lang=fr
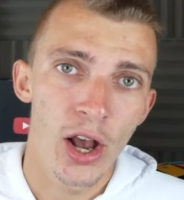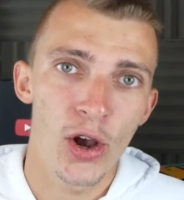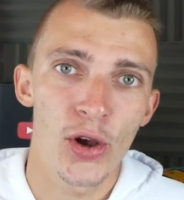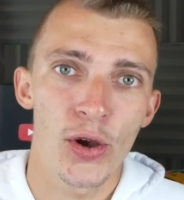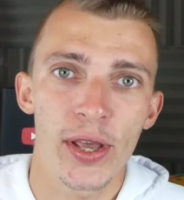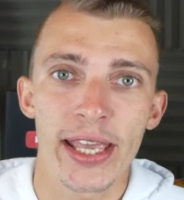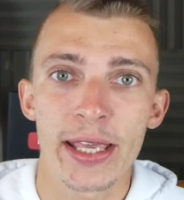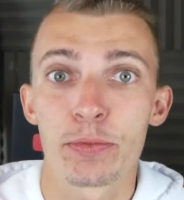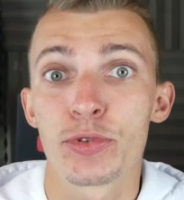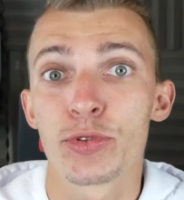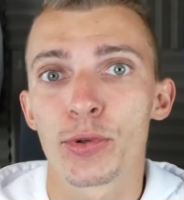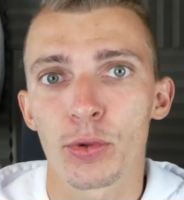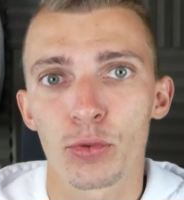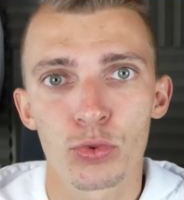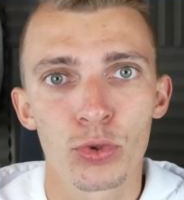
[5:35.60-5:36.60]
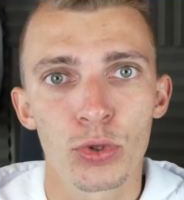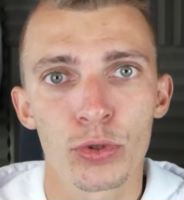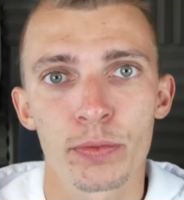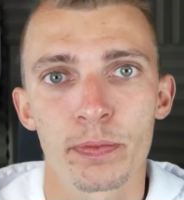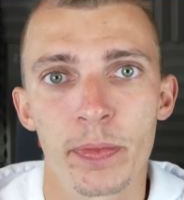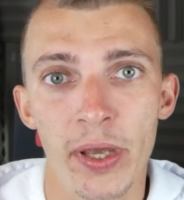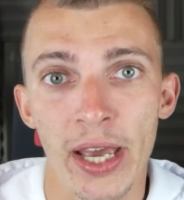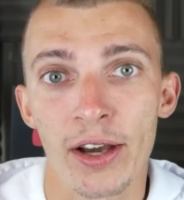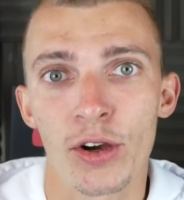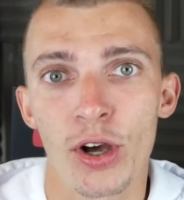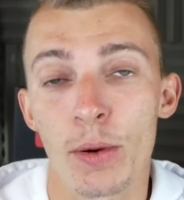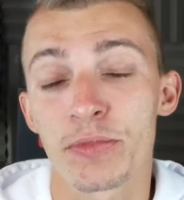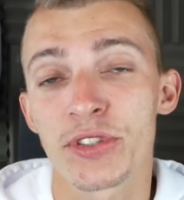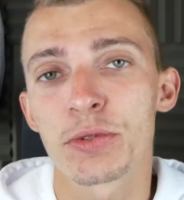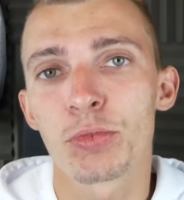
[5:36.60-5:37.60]
Euh, et puis surtout, une paire,
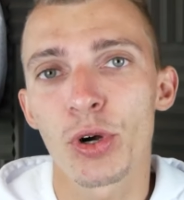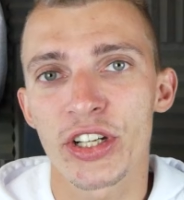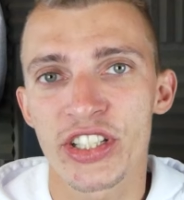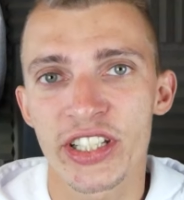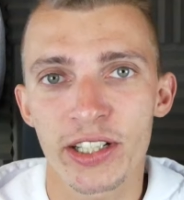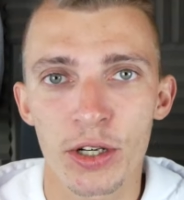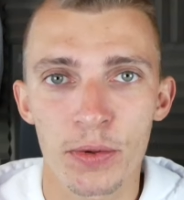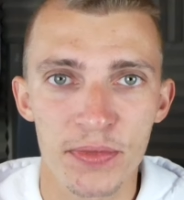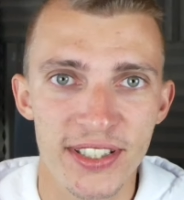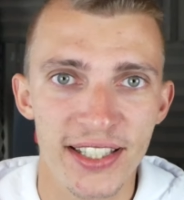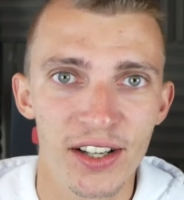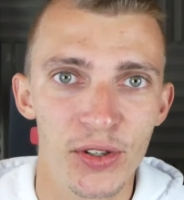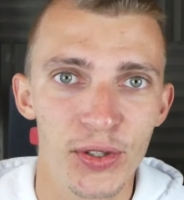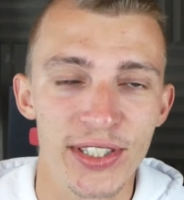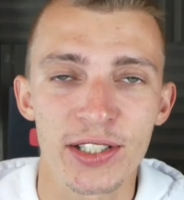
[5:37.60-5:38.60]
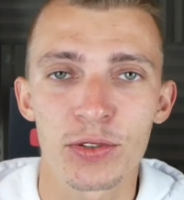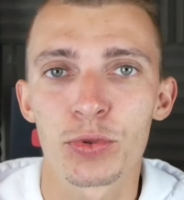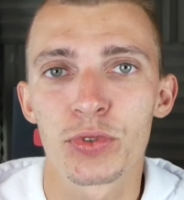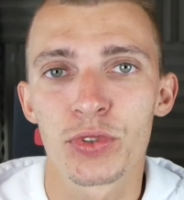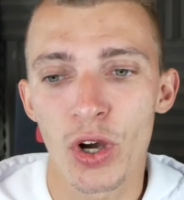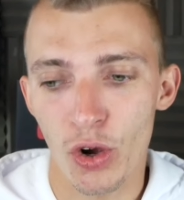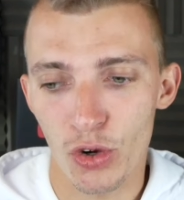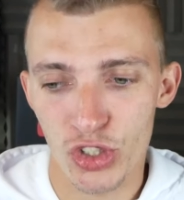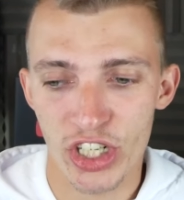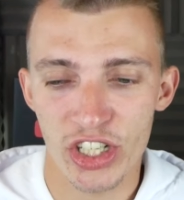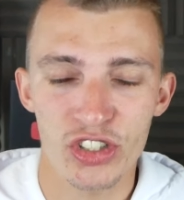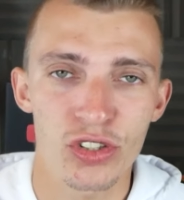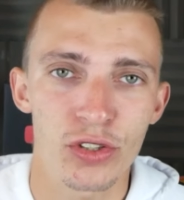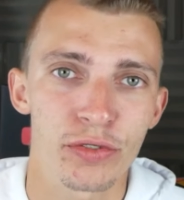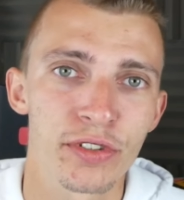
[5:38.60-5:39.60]
un petit boîtier comme ça euh, d'écouteurs en
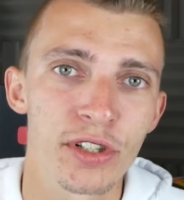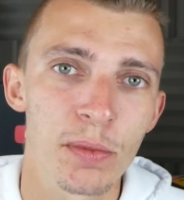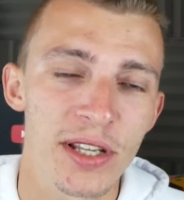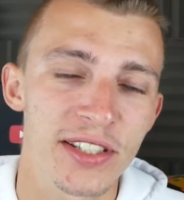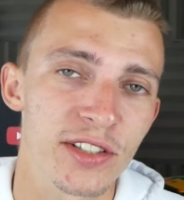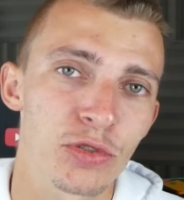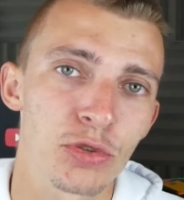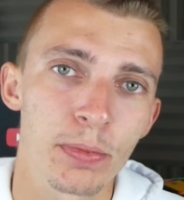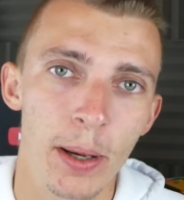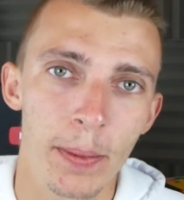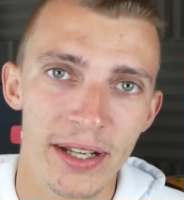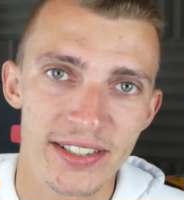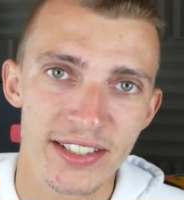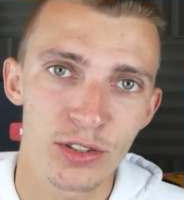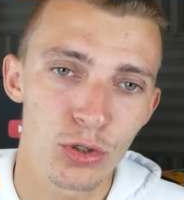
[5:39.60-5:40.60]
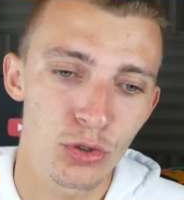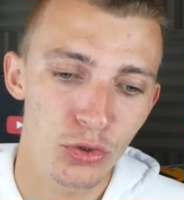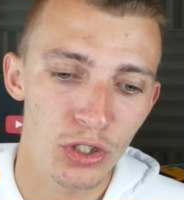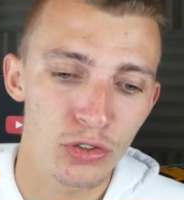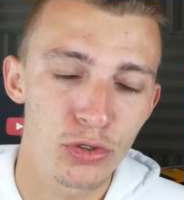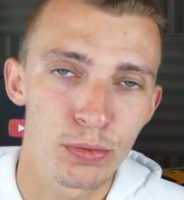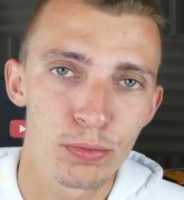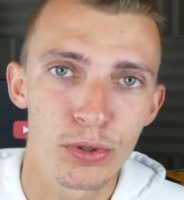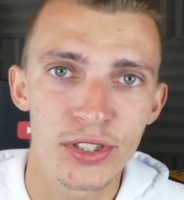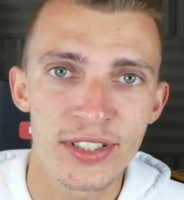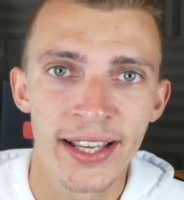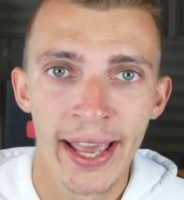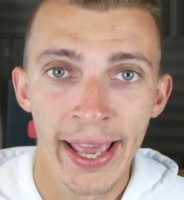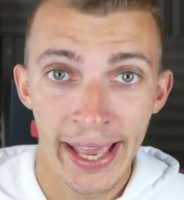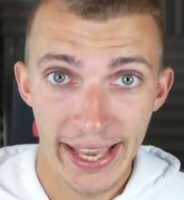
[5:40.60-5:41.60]
charge sans fil, bah, c'est super pratique. Le soir, tu le
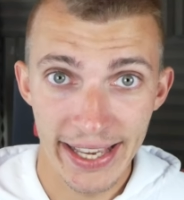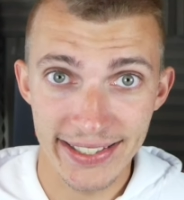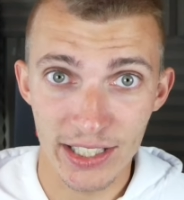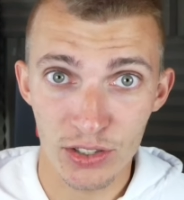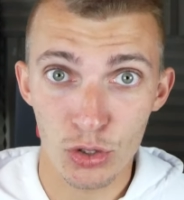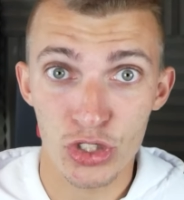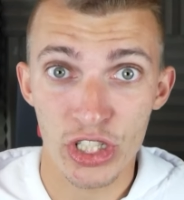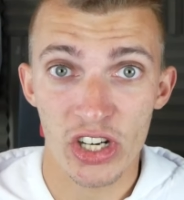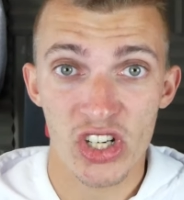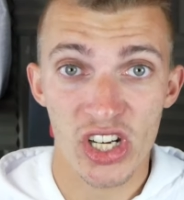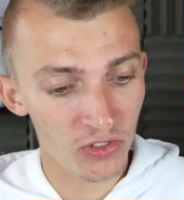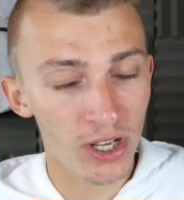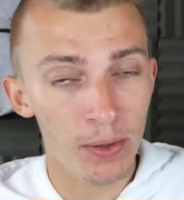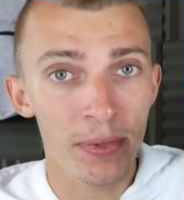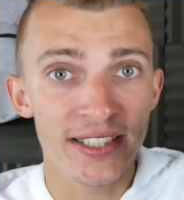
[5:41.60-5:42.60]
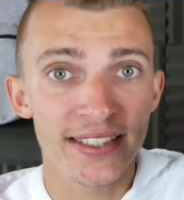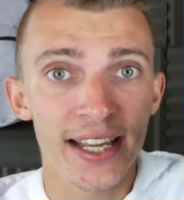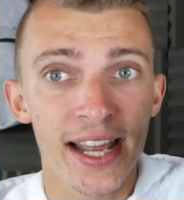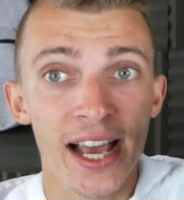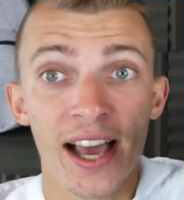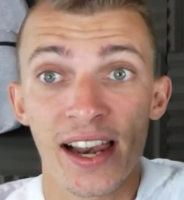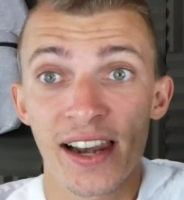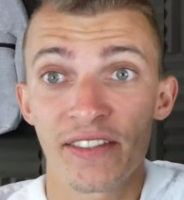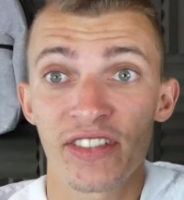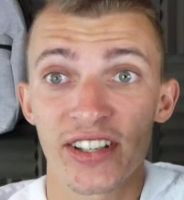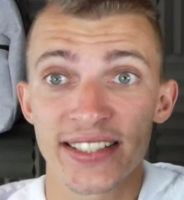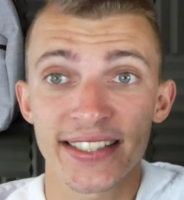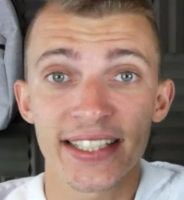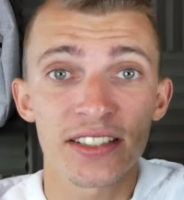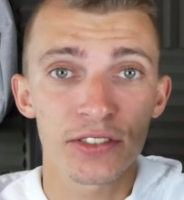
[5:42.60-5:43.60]
poses et ça se recharge. On va passer à la,
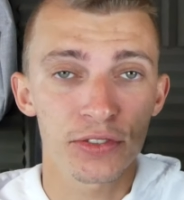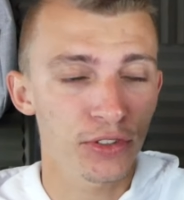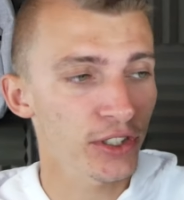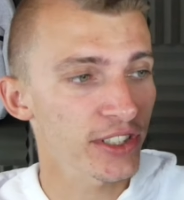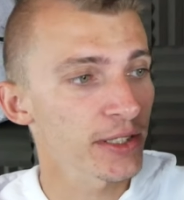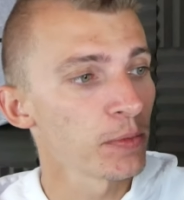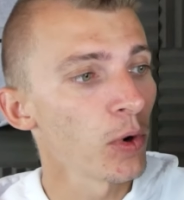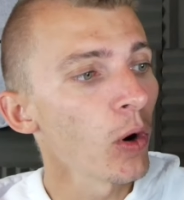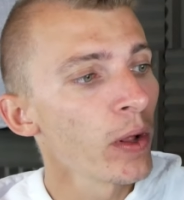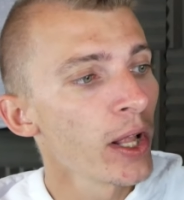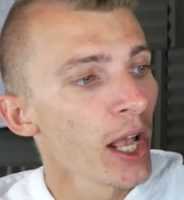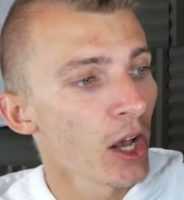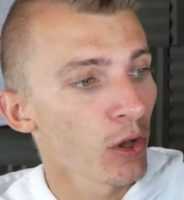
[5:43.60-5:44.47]
phase test forcément.